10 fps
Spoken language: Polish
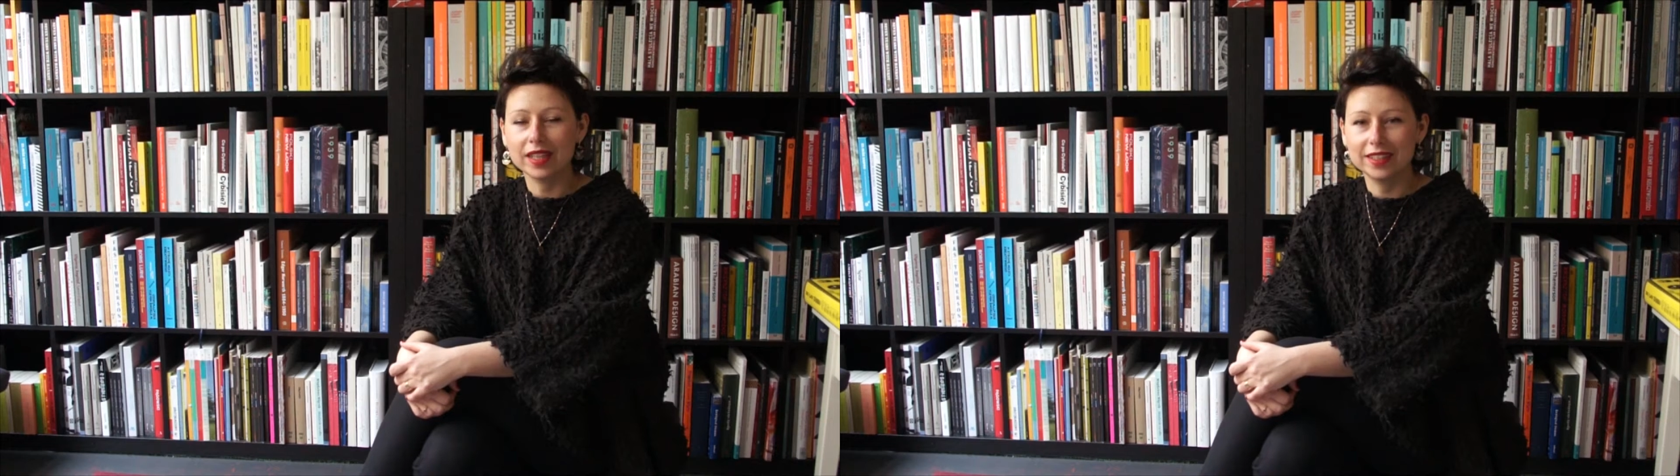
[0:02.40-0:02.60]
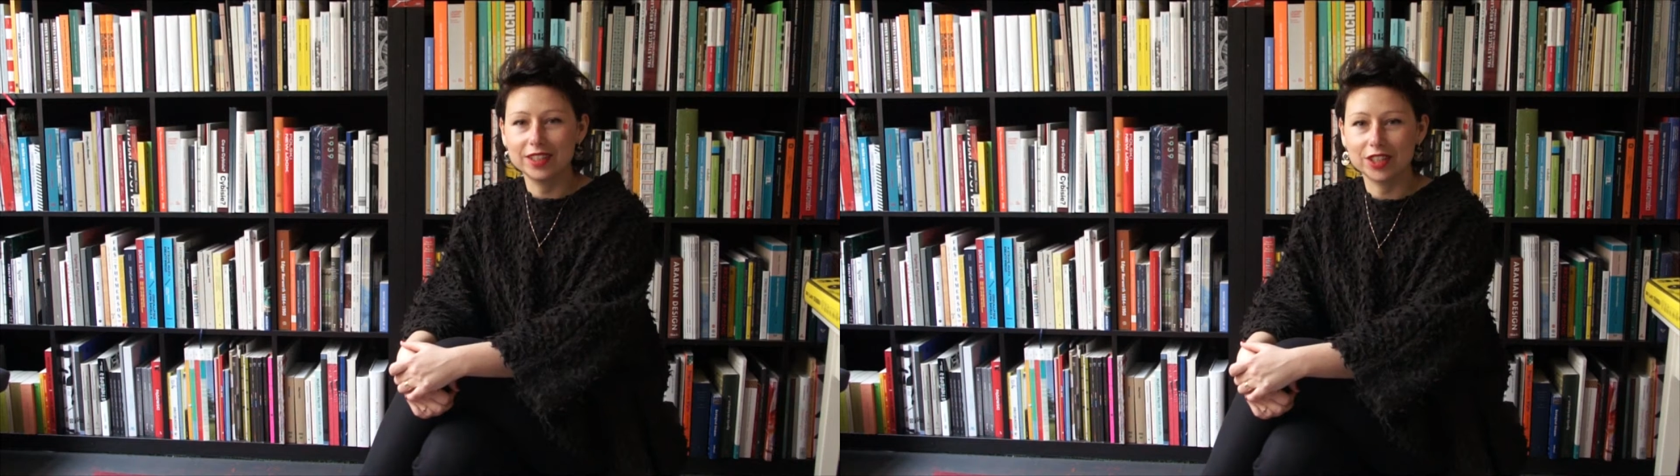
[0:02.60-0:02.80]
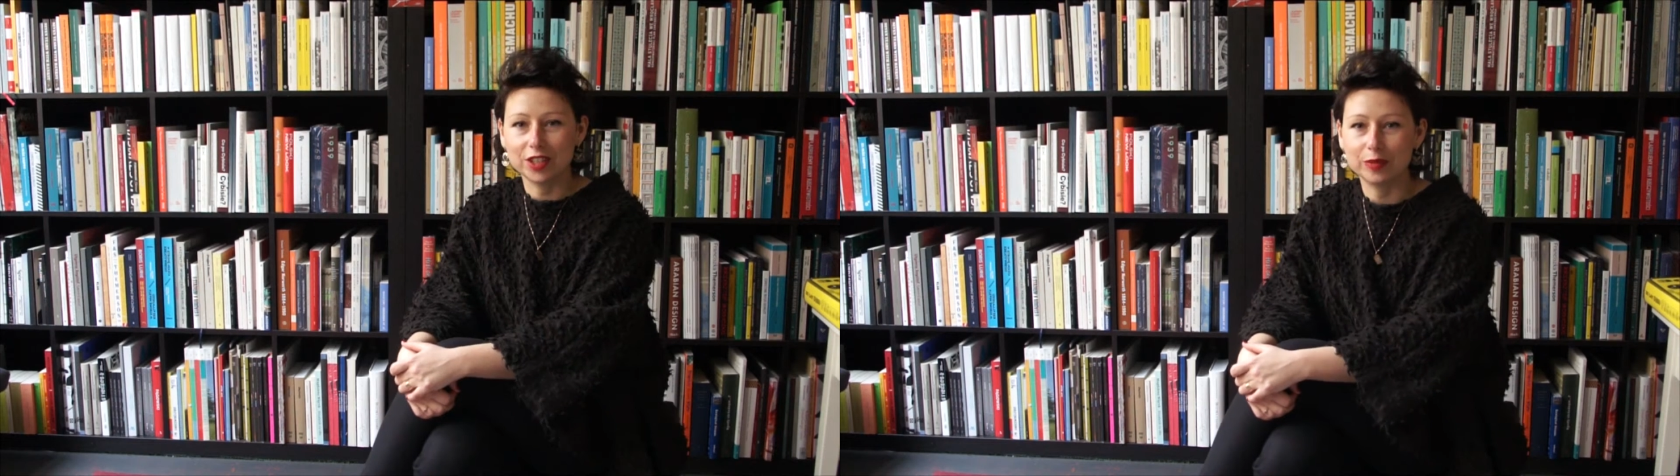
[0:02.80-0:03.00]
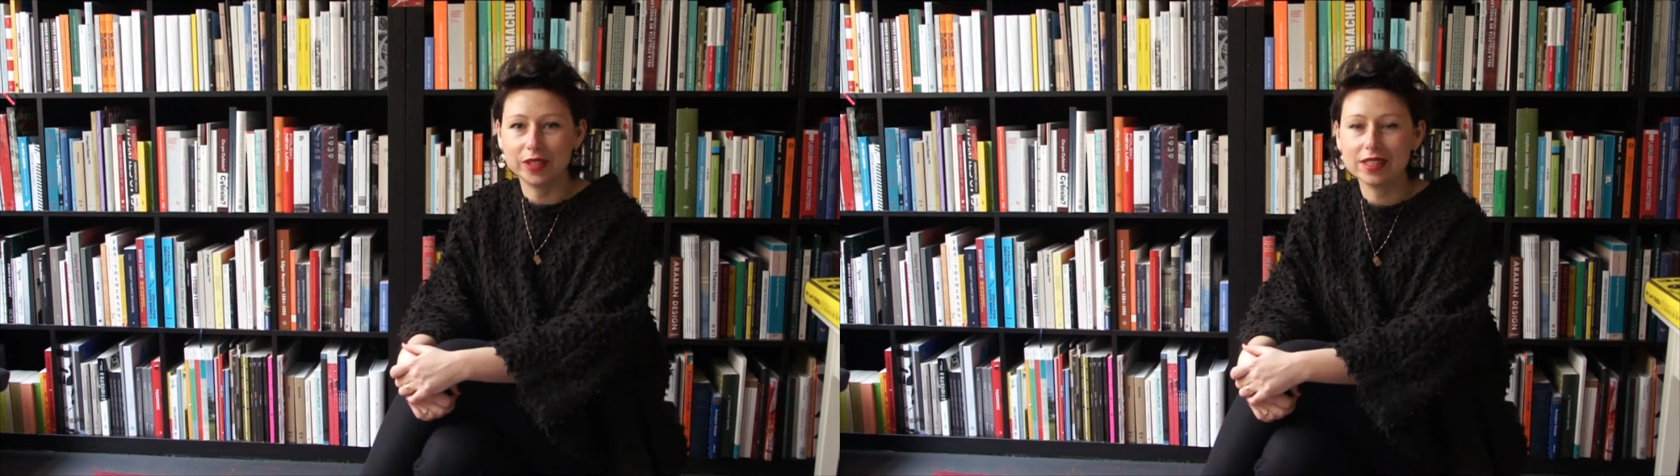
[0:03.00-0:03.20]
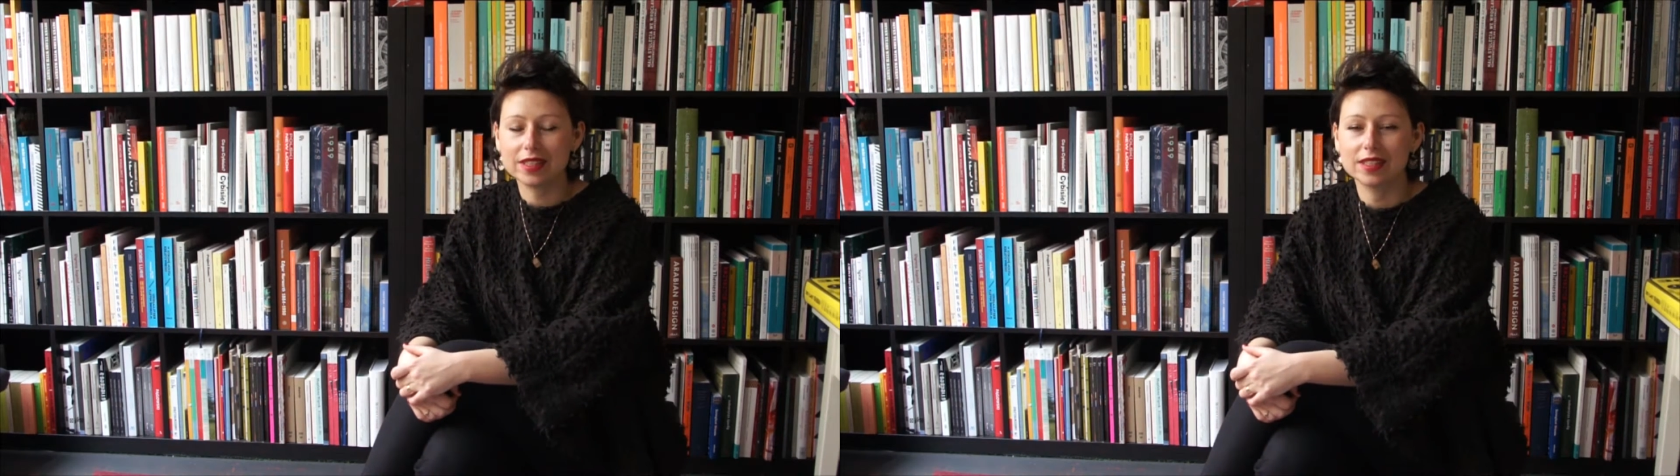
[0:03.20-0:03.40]
E, dzień
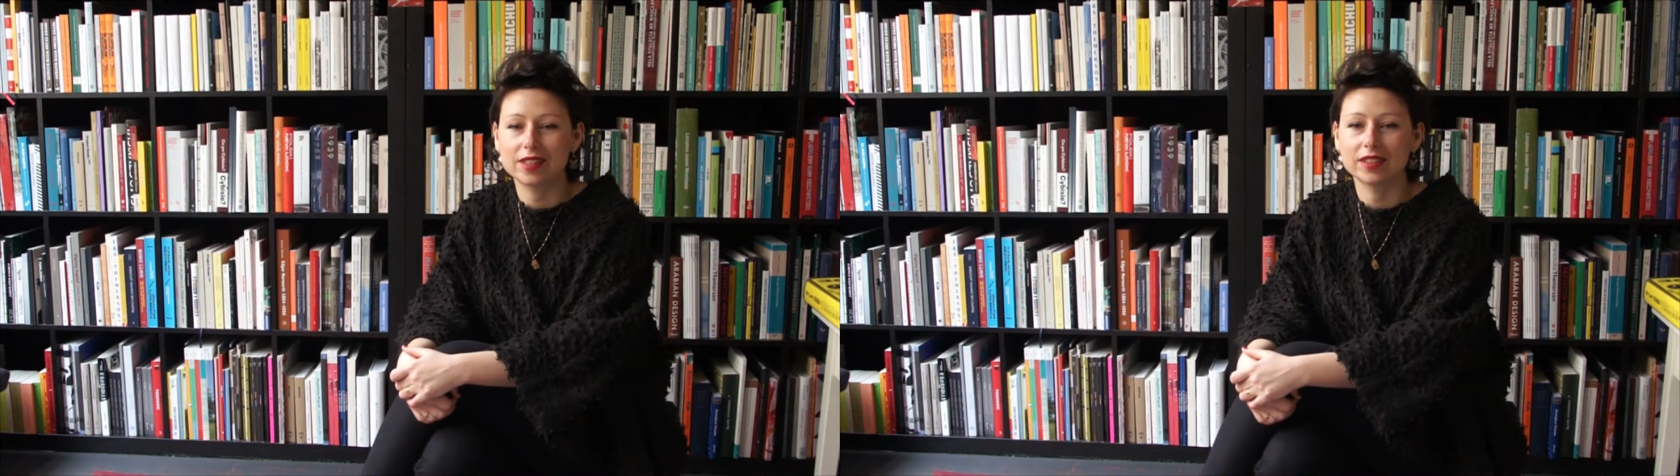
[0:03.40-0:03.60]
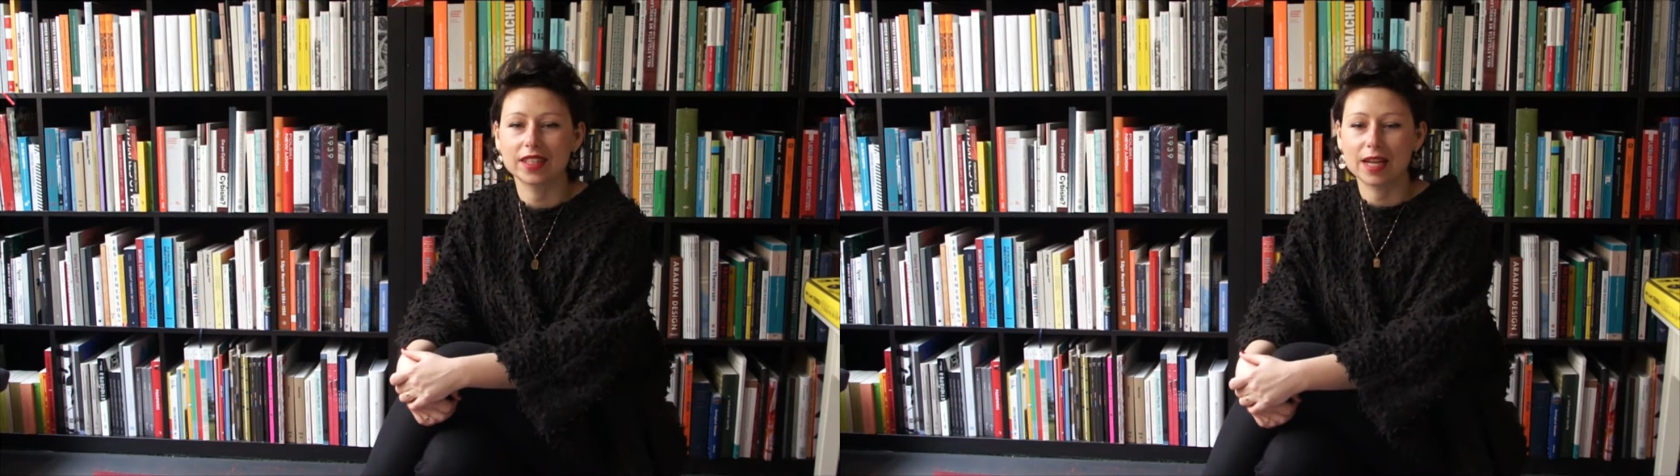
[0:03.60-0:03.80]
dobry, z tej strony